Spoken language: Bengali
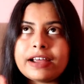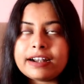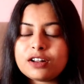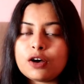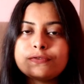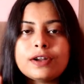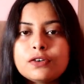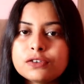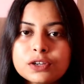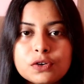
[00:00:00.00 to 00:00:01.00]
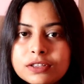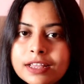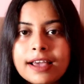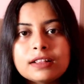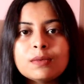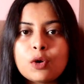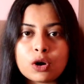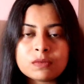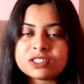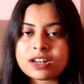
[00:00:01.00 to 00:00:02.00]
ফ্যানটা অফ না করতে করতে একদম
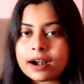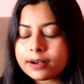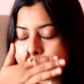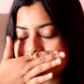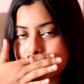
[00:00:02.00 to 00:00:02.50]
গরম স্টার্ট